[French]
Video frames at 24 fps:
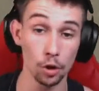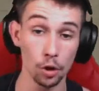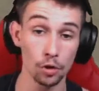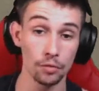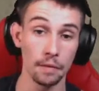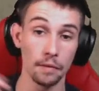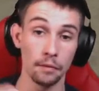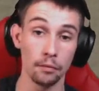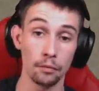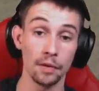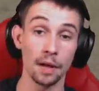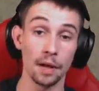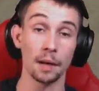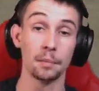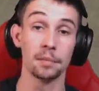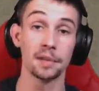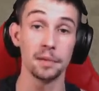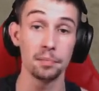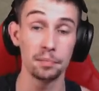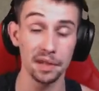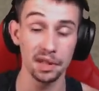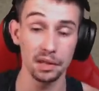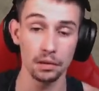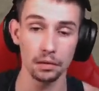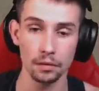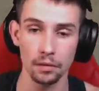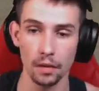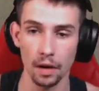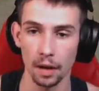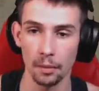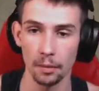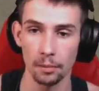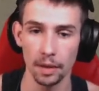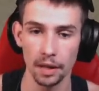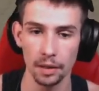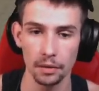je vais vous faire une petite piqûre de
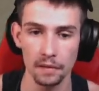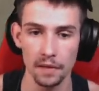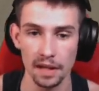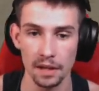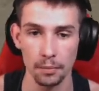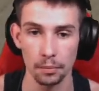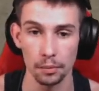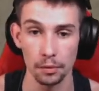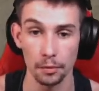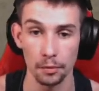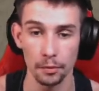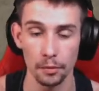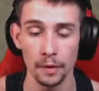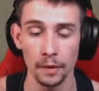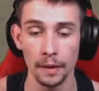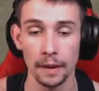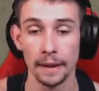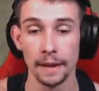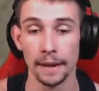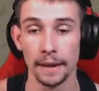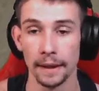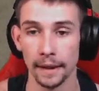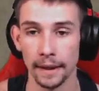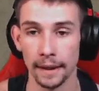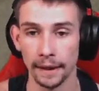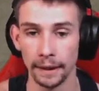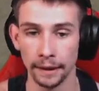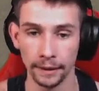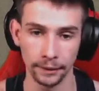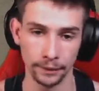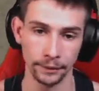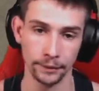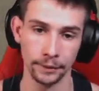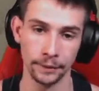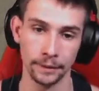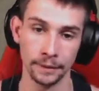rappel tout simplement. Hein,
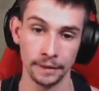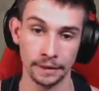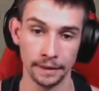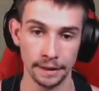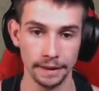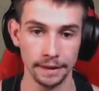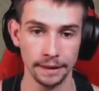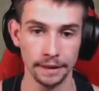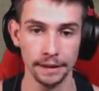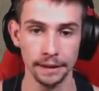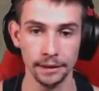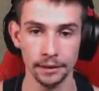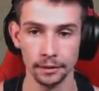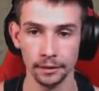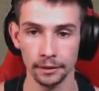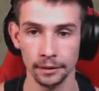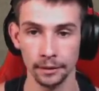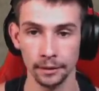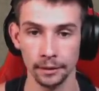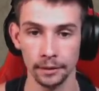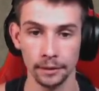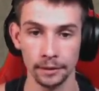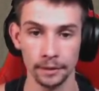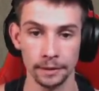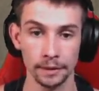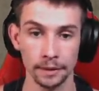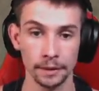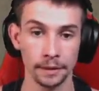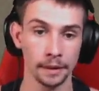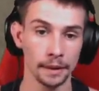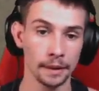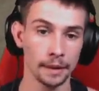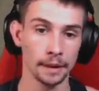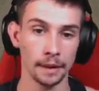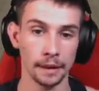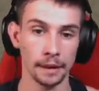si
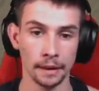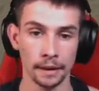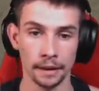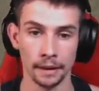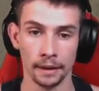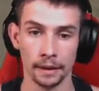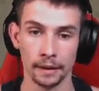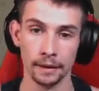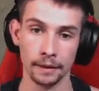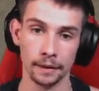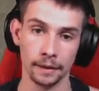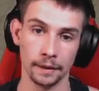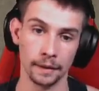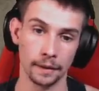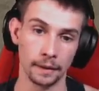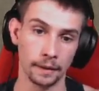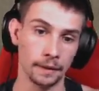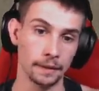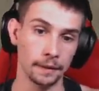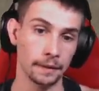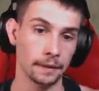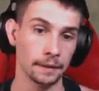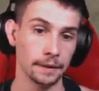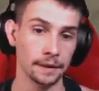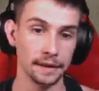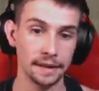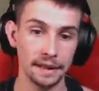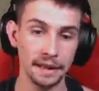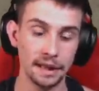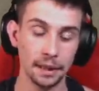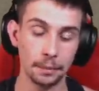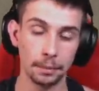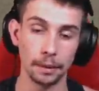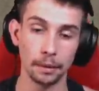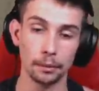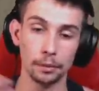euh,
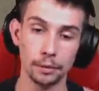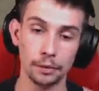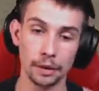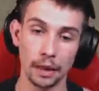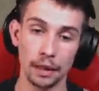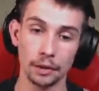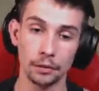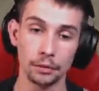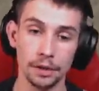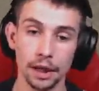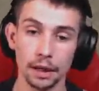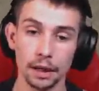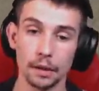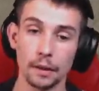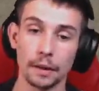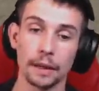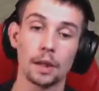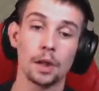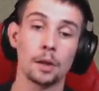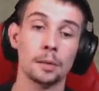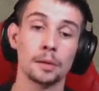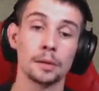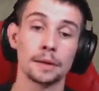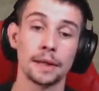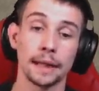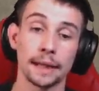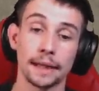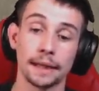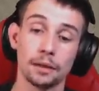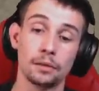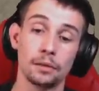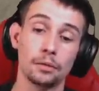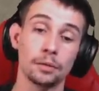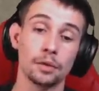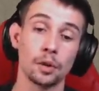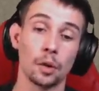n'hésitez pas à nous dire dans les commentaires qu'est-ce
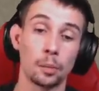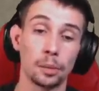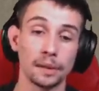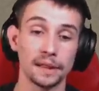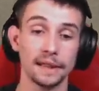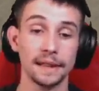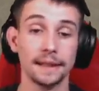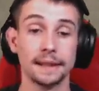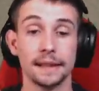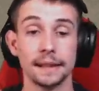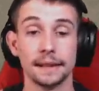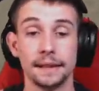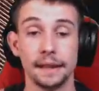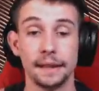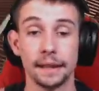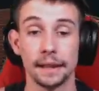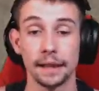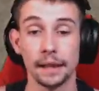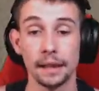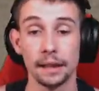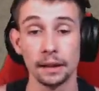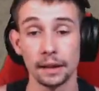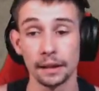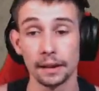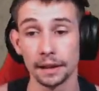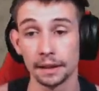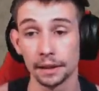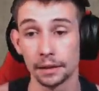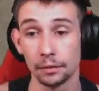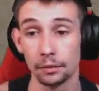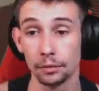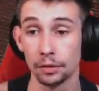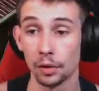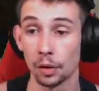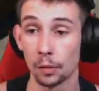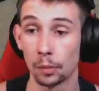que vous en pensez de cette série-là, qu'est-ce que
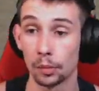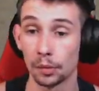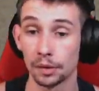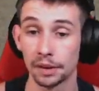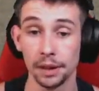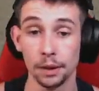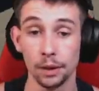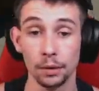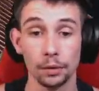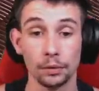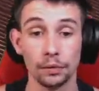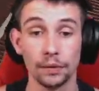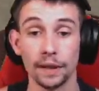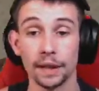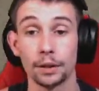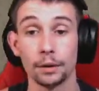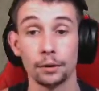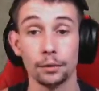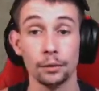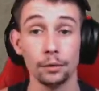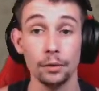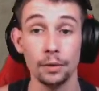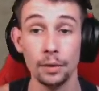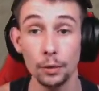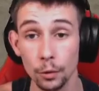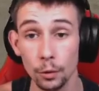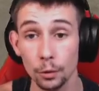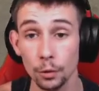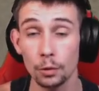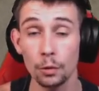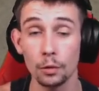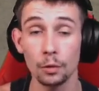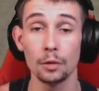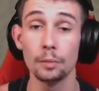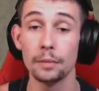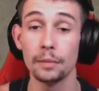vous en pensez le fait que
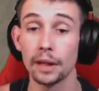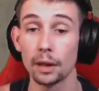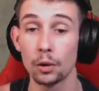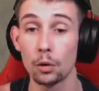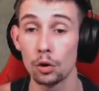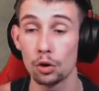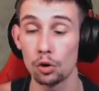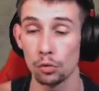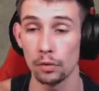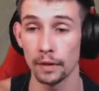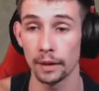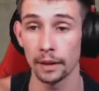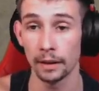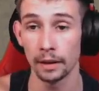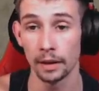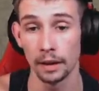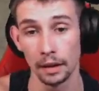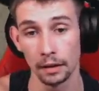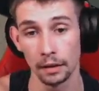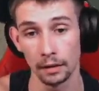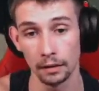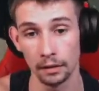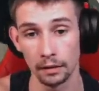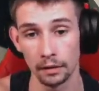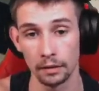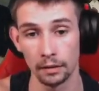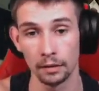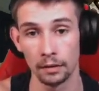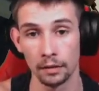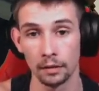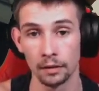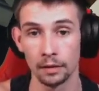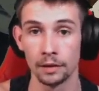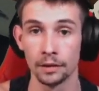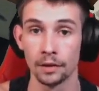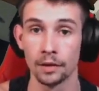Hugo m'ait rejoint
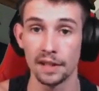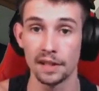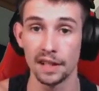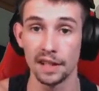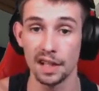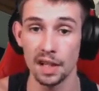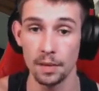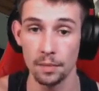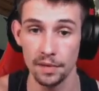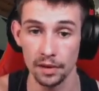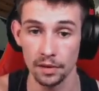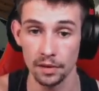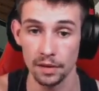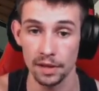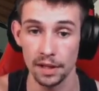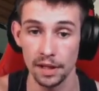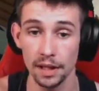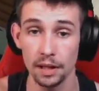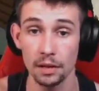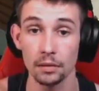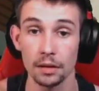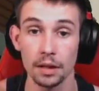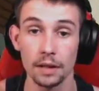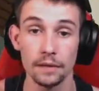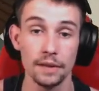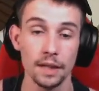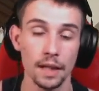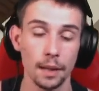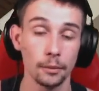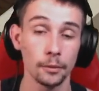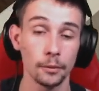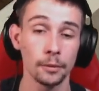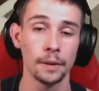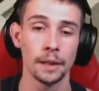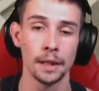euh, dans cet épisode-ci. Donc évidemment,